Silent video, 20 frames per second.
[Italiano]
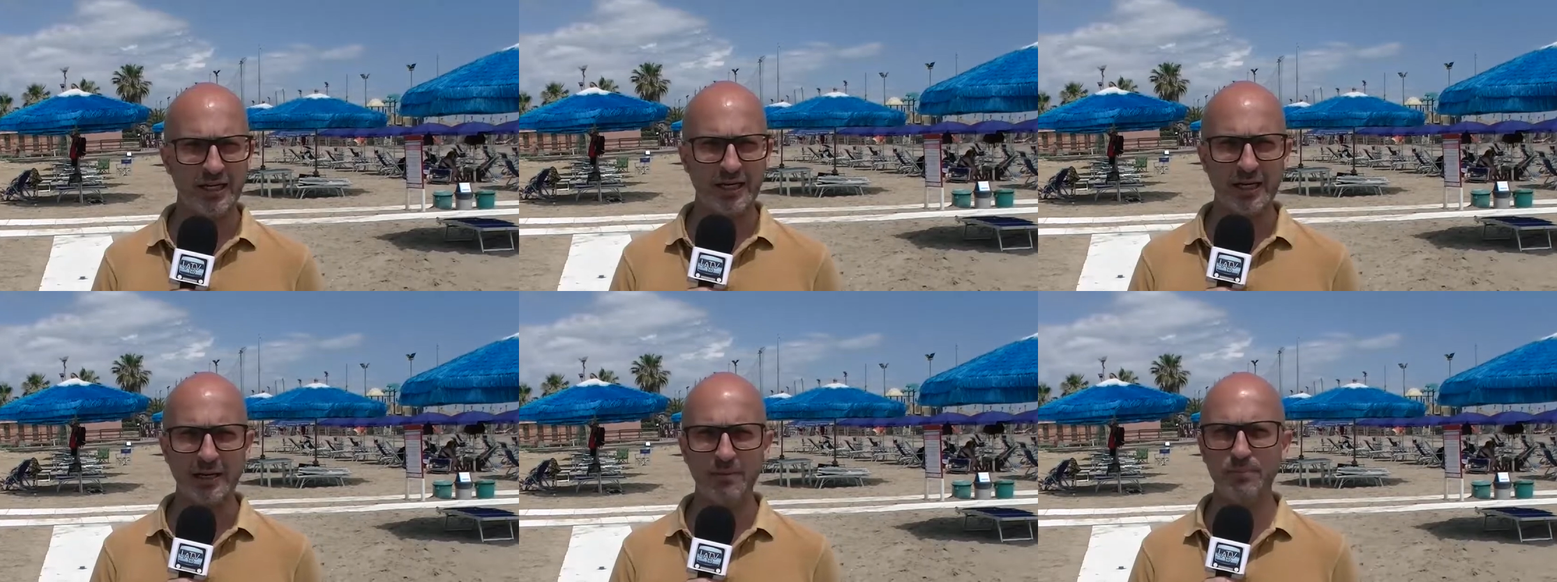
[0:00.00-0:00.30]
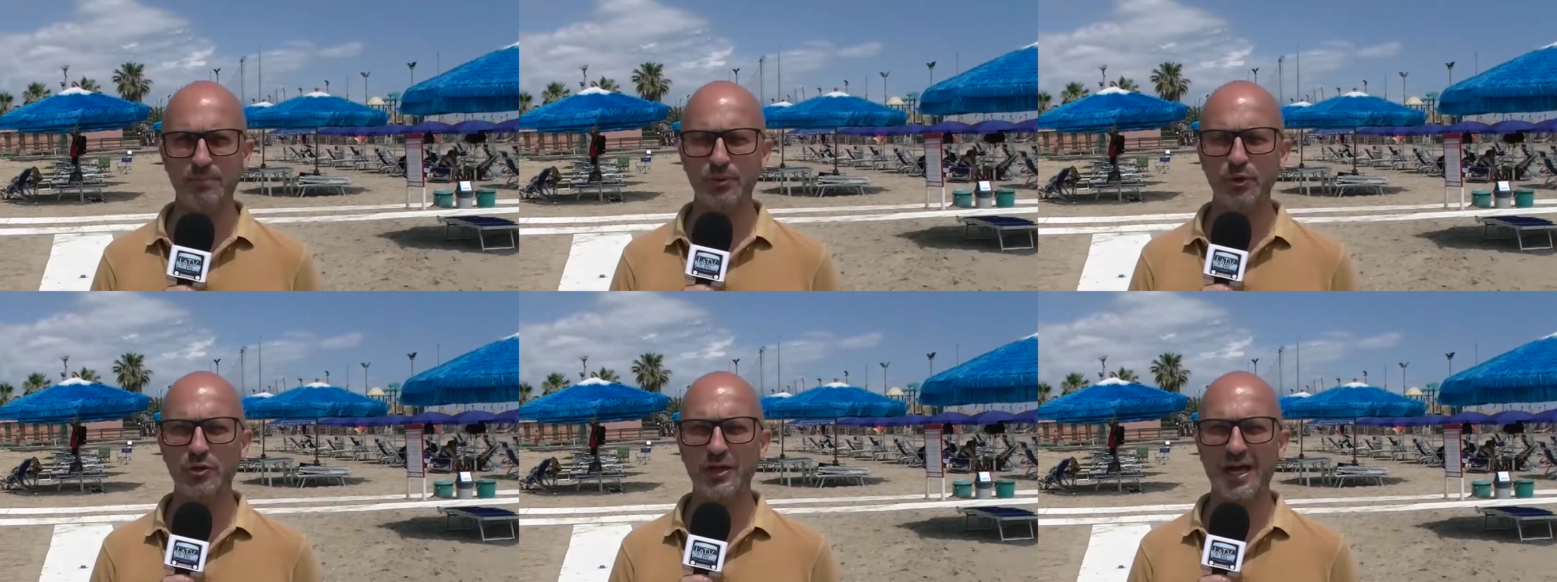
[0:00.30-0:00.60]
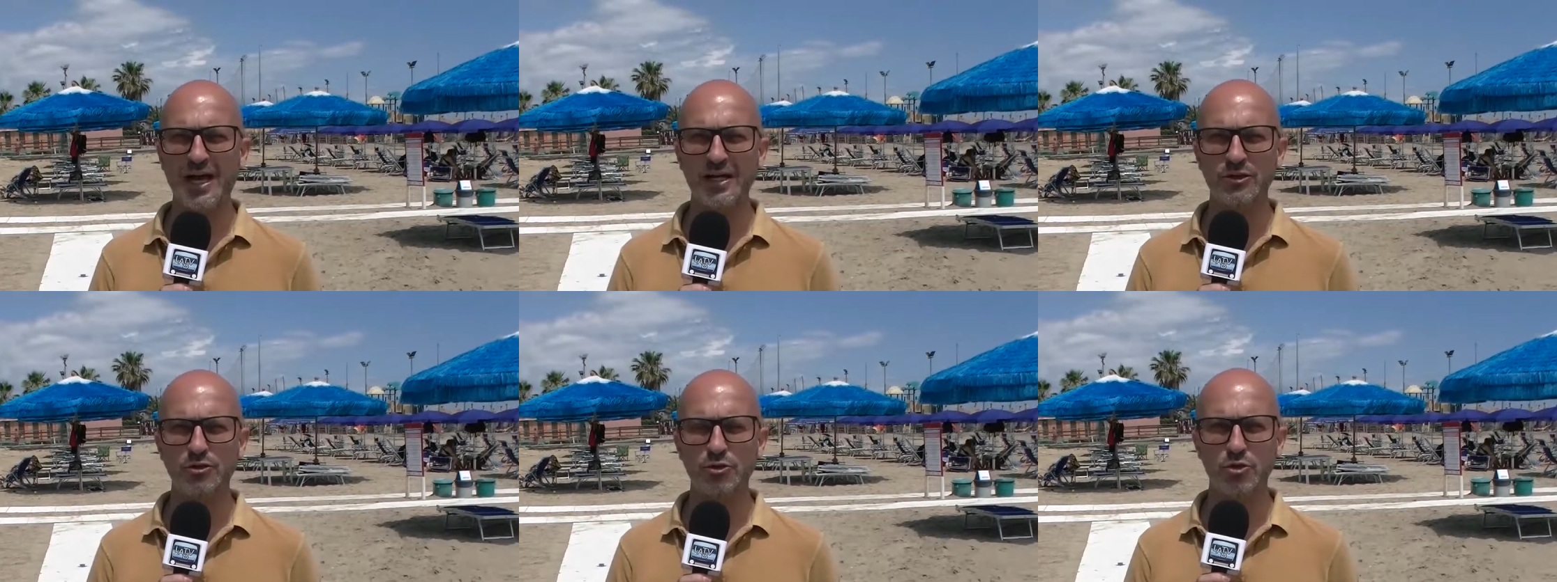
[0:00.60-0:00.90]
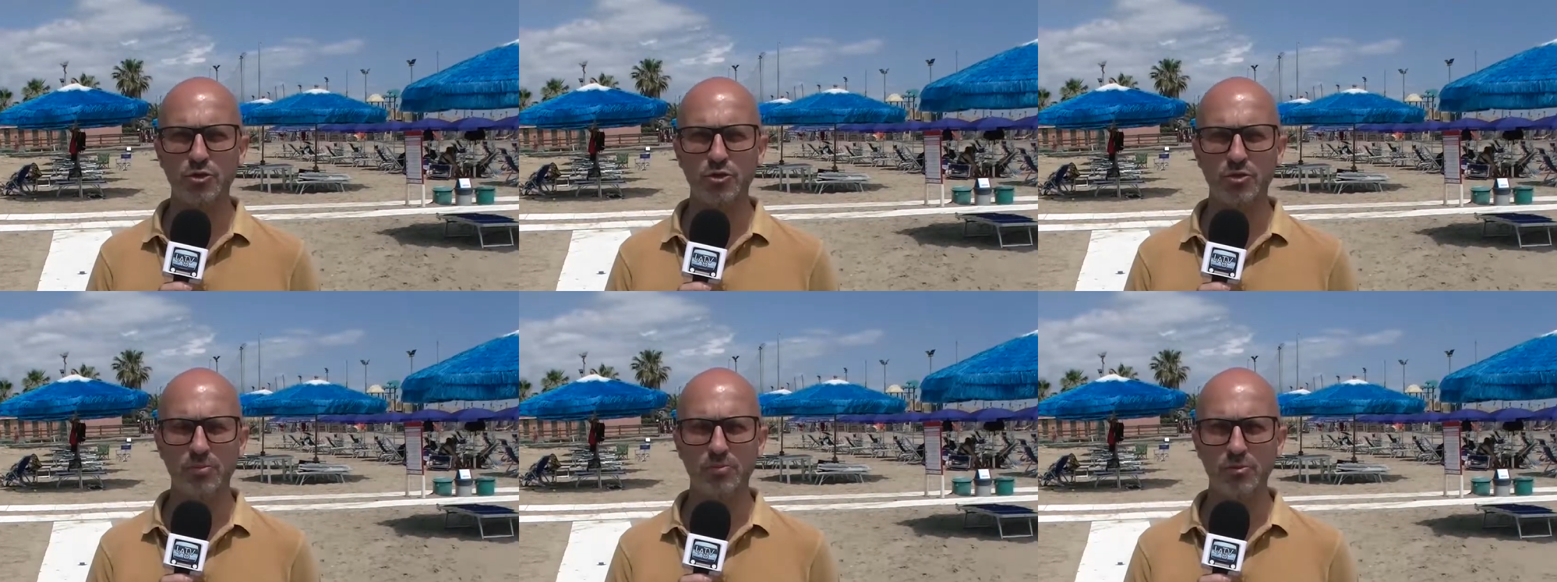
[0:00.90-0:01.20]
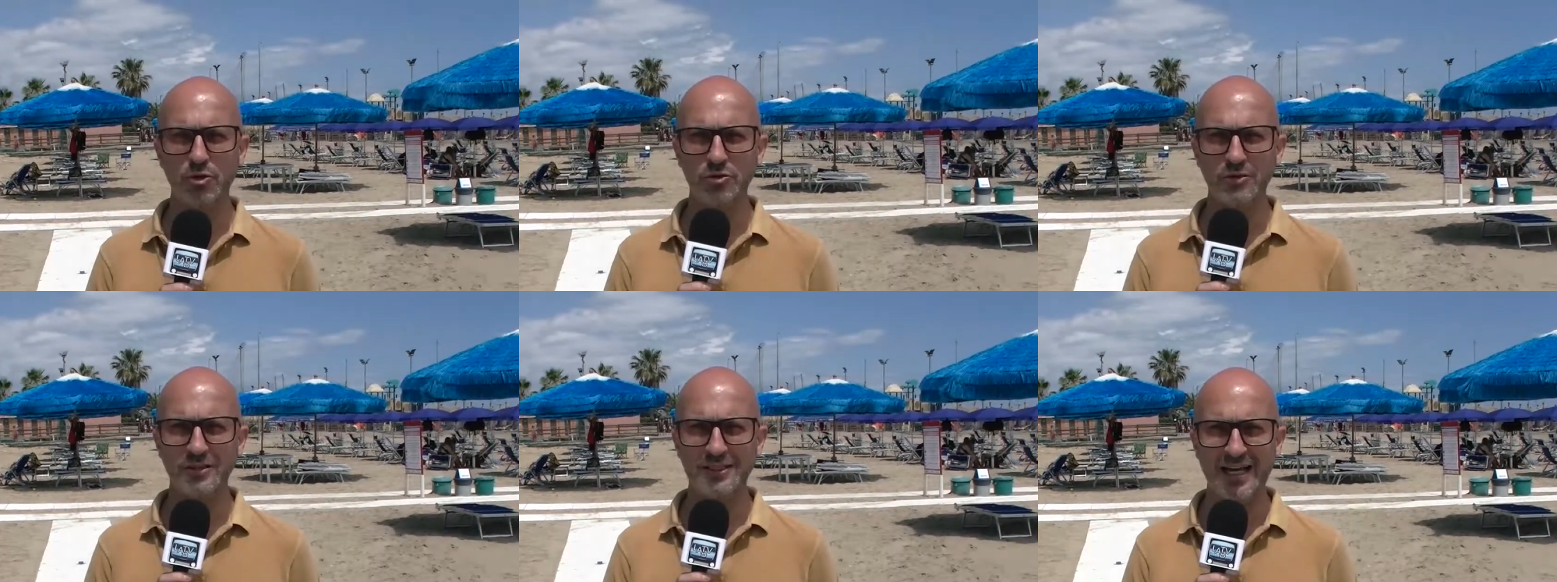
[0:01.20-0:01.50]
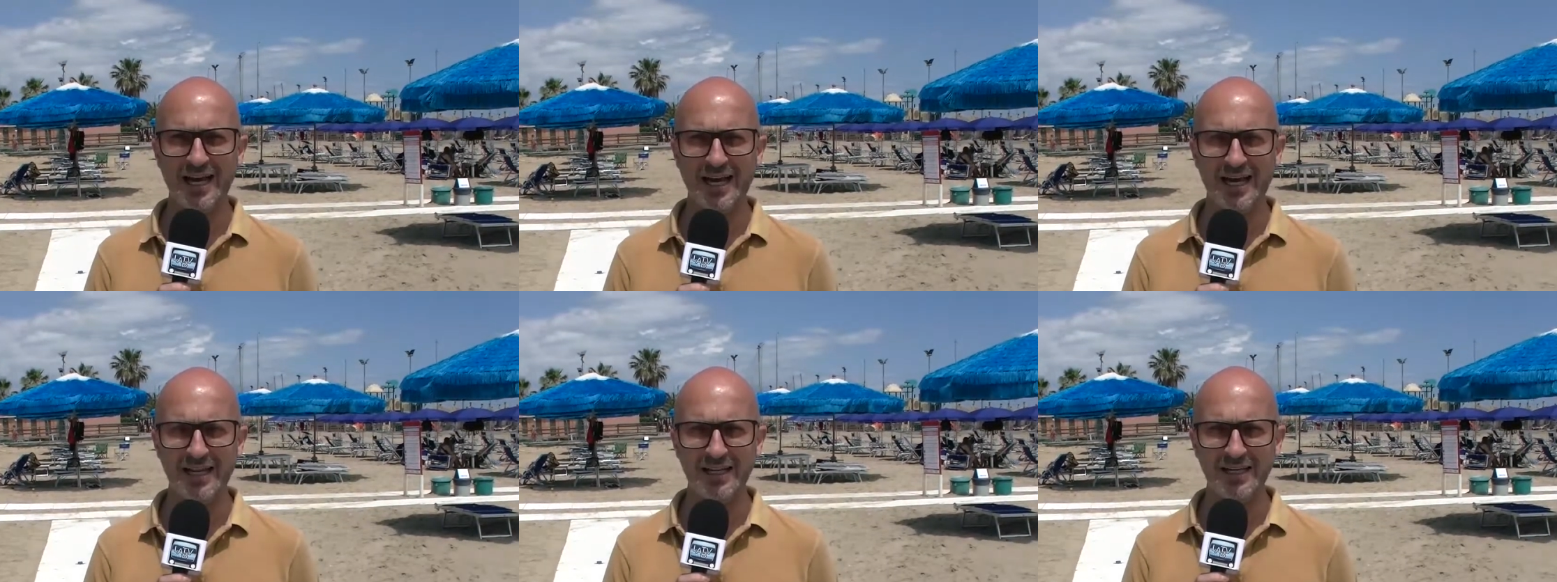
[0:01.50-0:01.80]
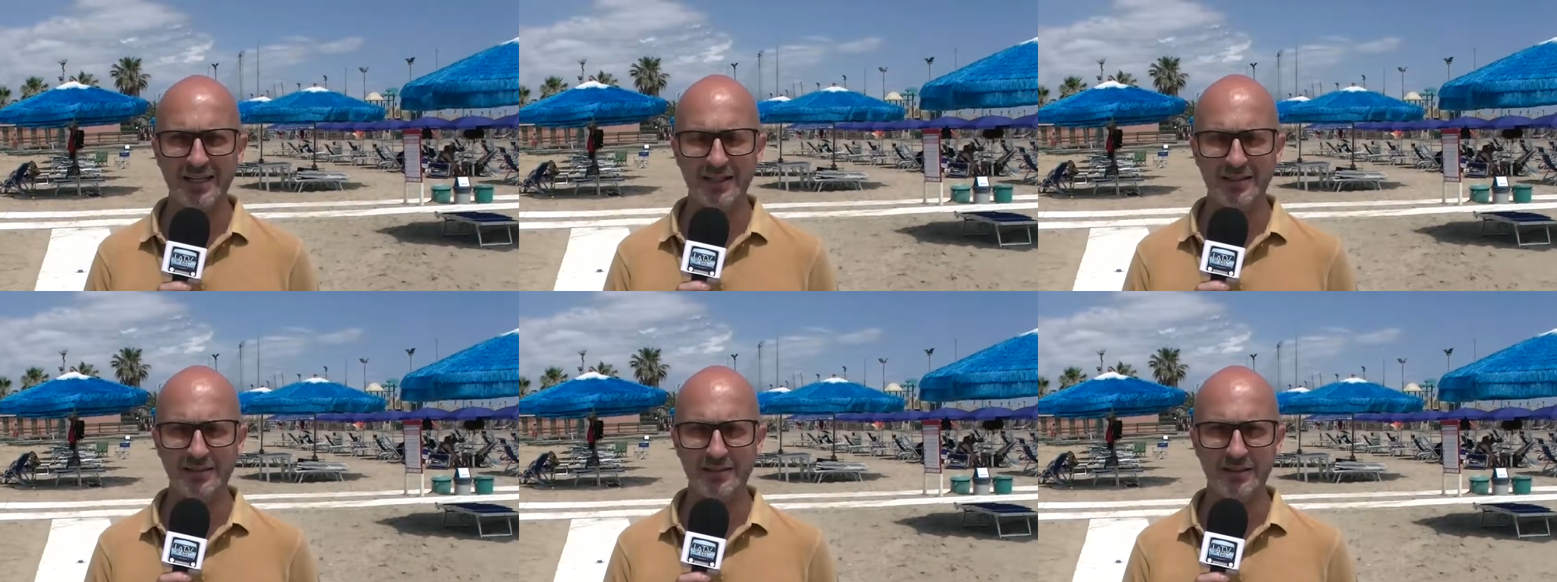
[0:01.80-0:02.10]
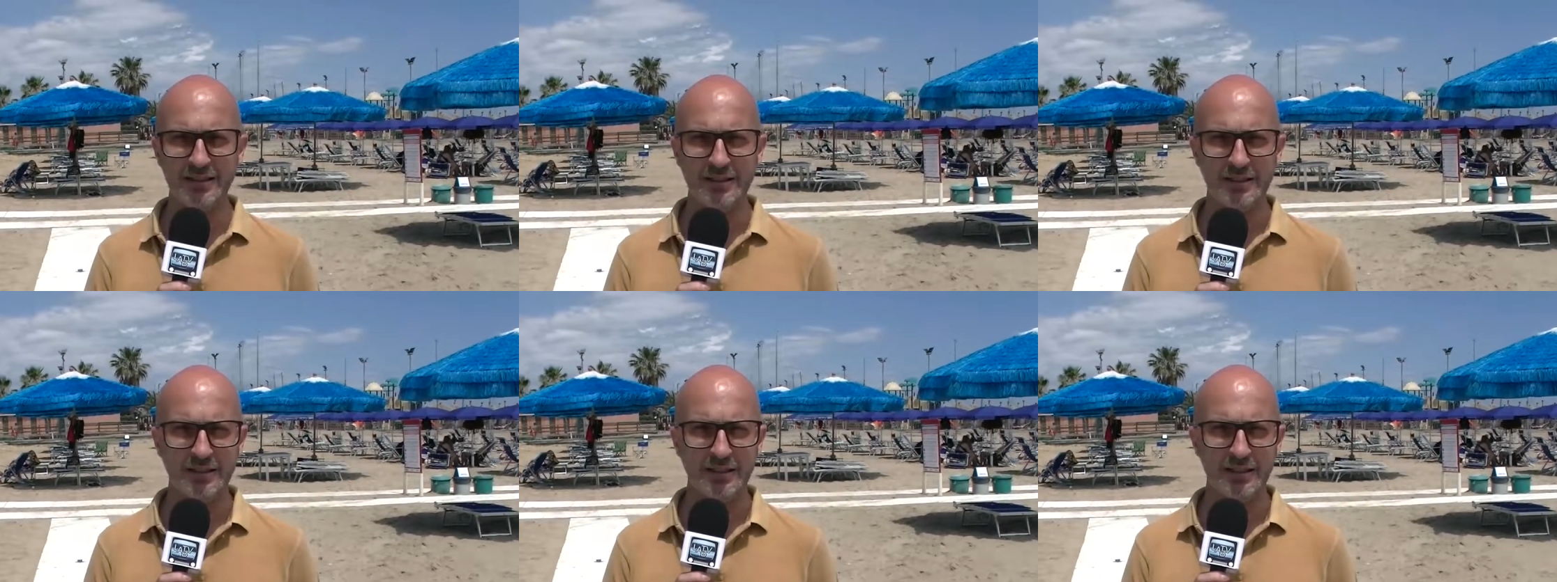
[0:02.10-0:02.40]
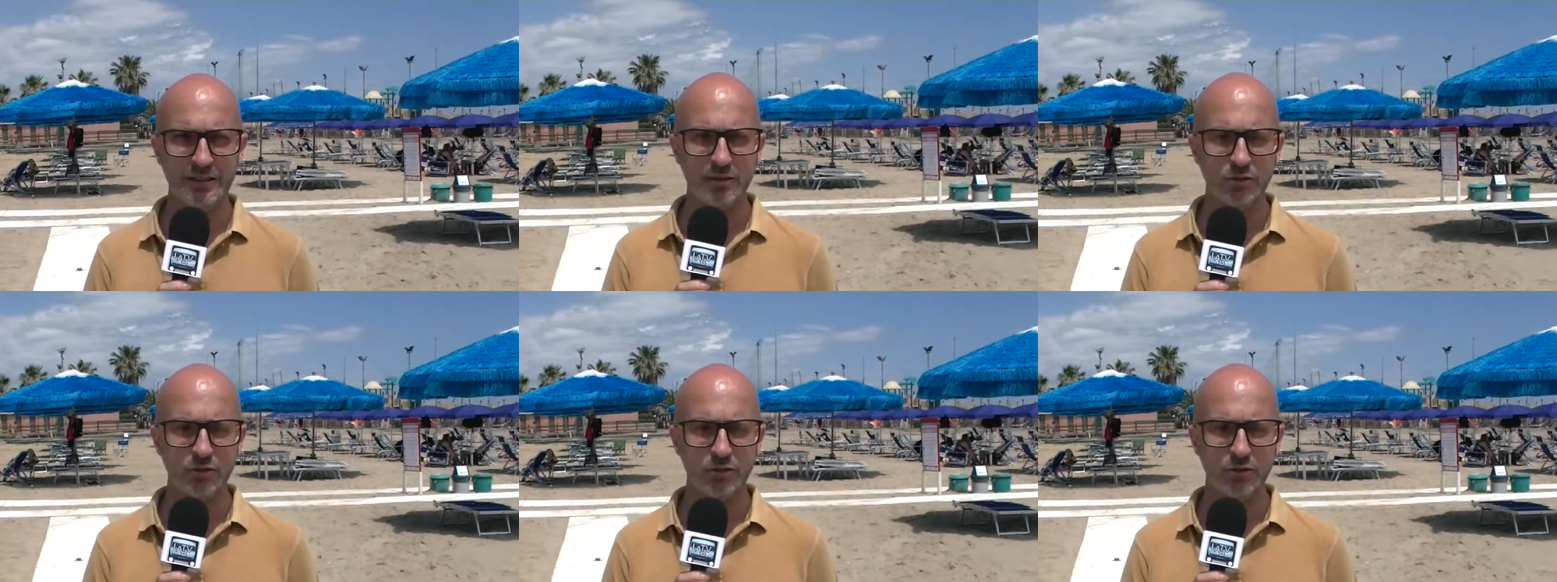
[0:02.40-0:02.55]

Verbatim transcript: campionato mondiale di